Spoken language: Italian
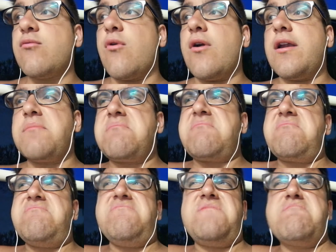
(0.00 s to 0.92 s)
vuole,
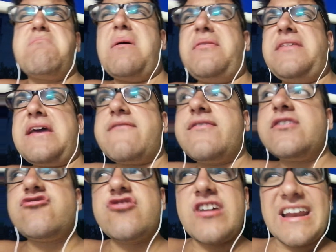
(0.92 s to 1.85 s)

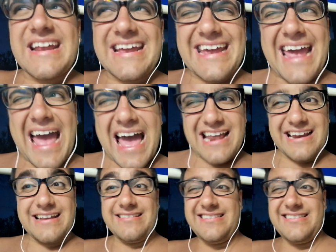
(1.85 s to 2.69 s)
deve cercare